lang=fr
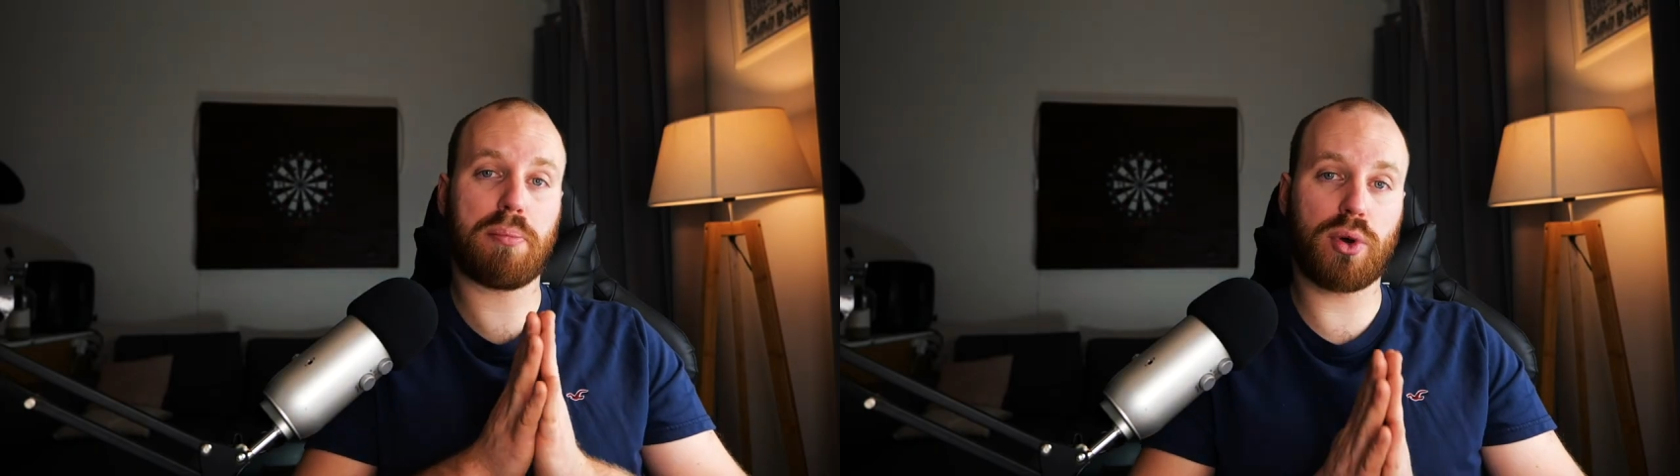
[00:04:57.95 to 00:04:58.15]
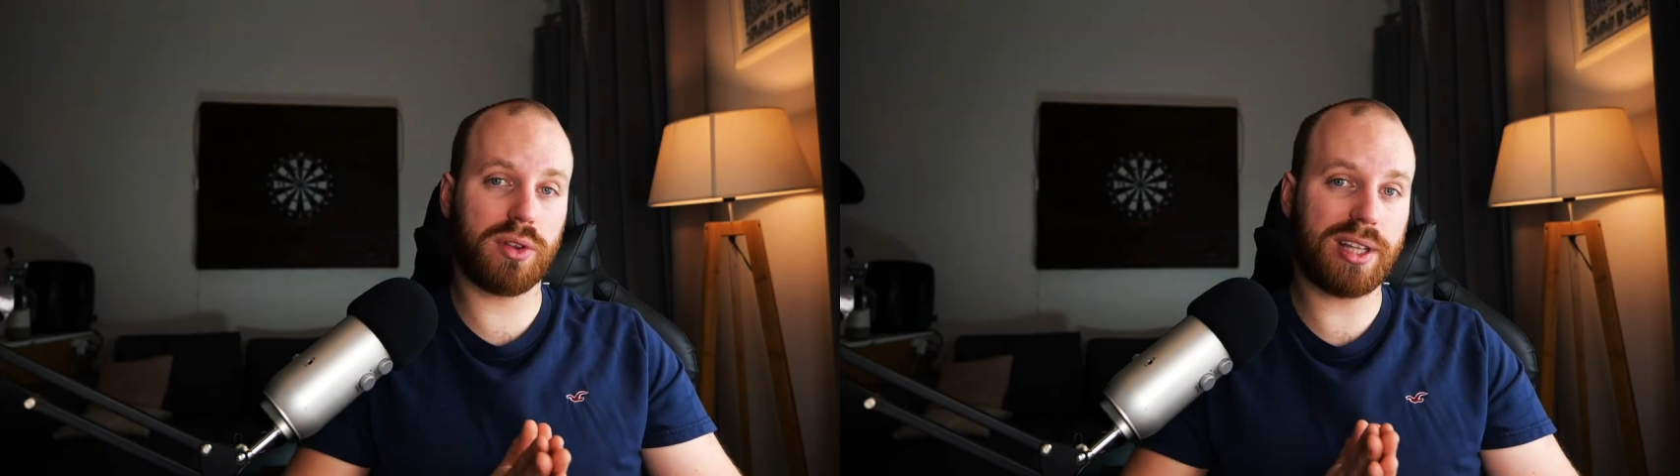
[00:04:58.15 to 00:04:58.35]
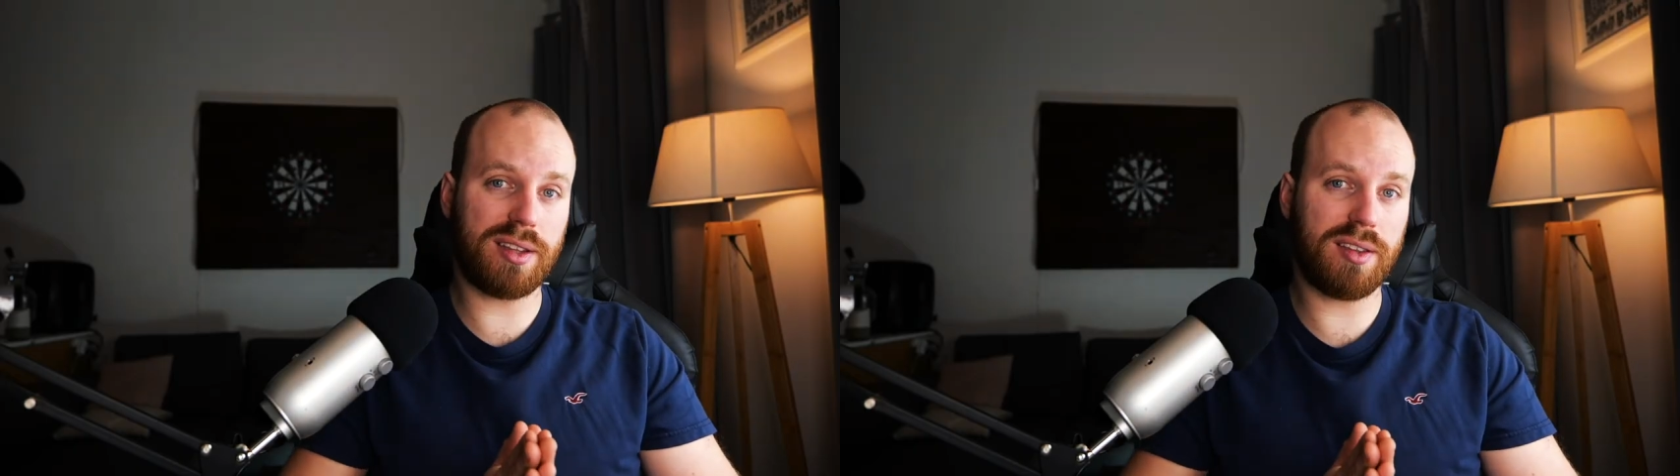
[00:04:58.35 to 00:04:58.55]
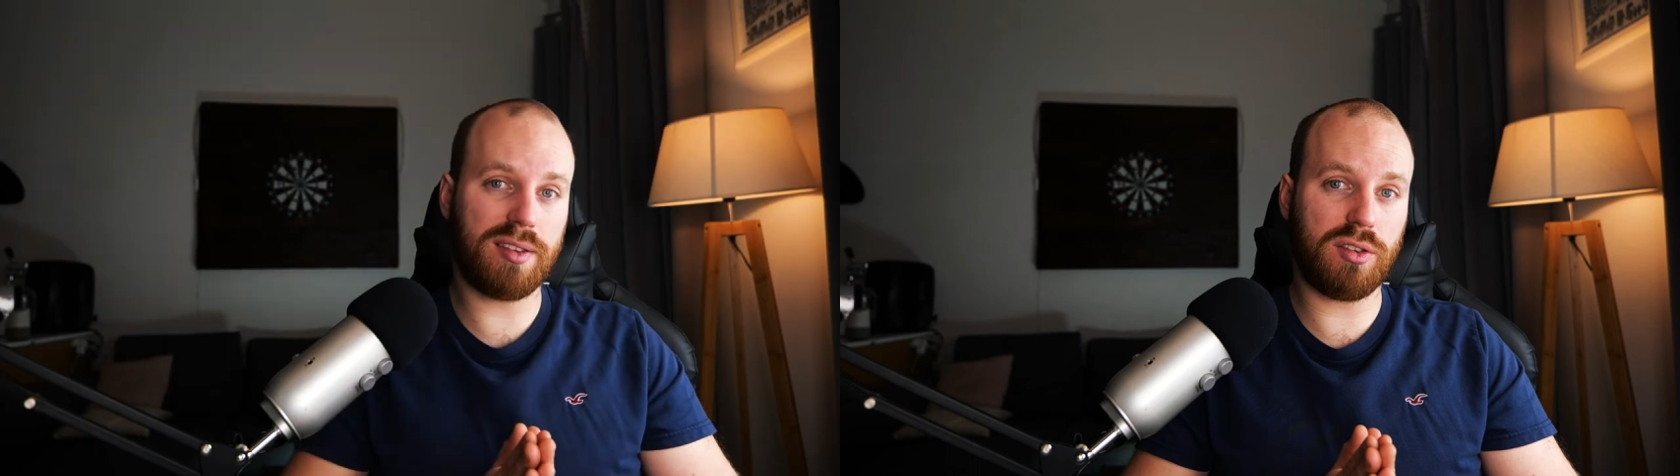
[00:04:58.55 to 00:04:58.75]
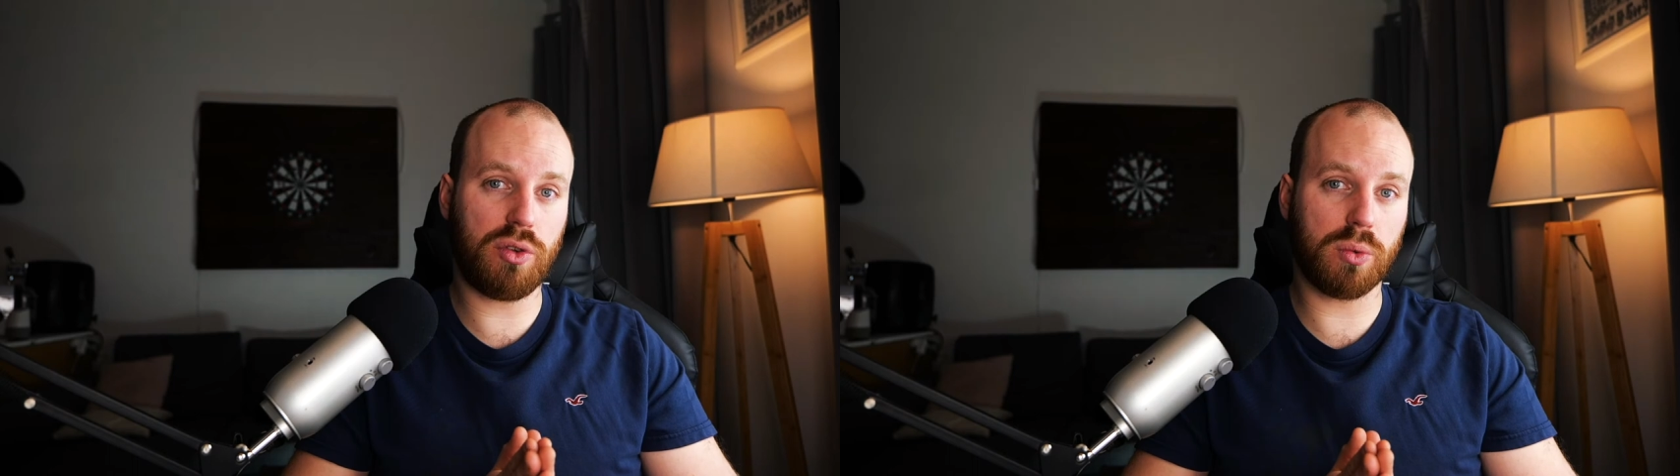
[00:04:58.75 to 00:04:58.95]
prendre ta
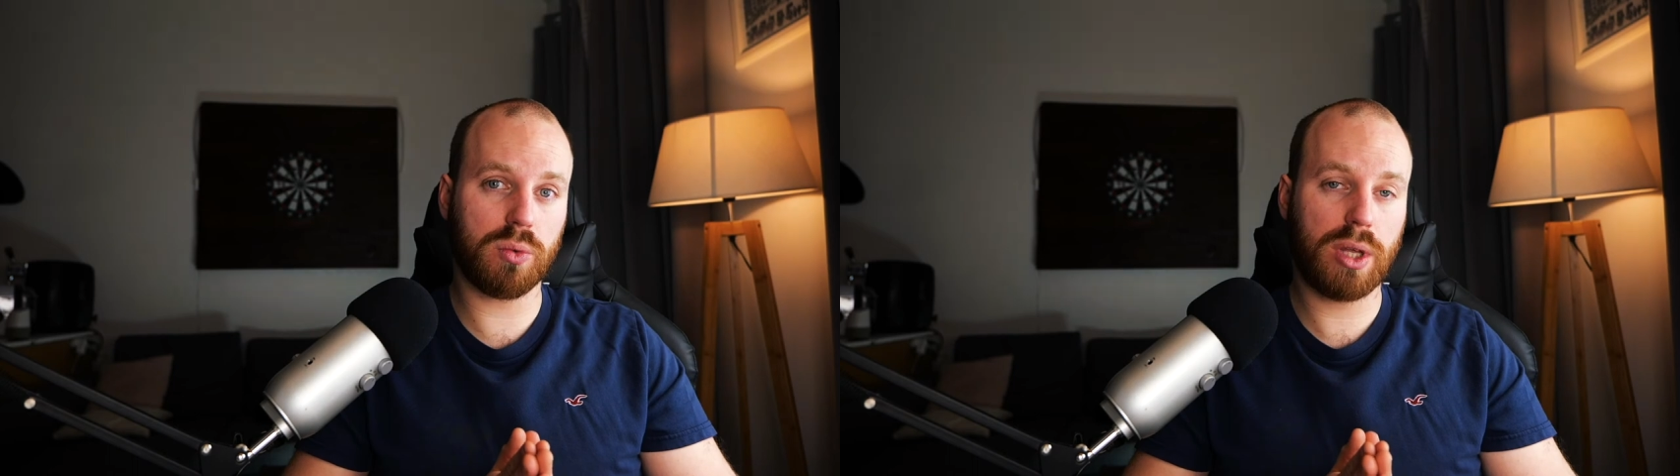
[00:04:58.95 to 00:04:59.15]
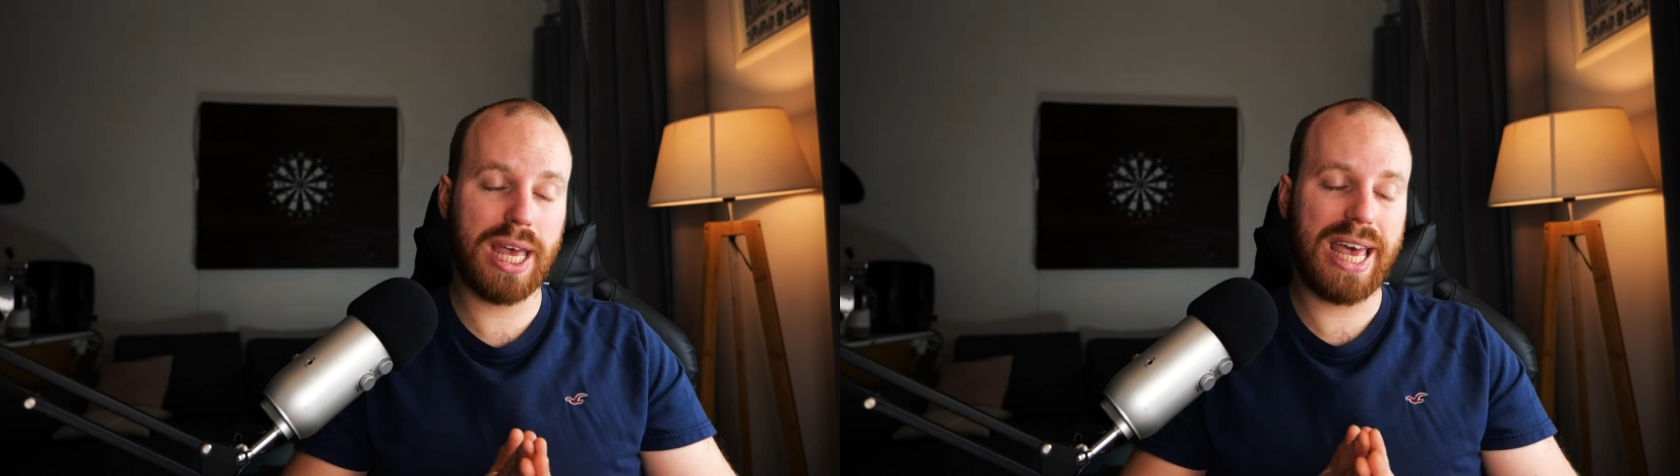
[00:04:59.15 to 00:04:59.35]
décision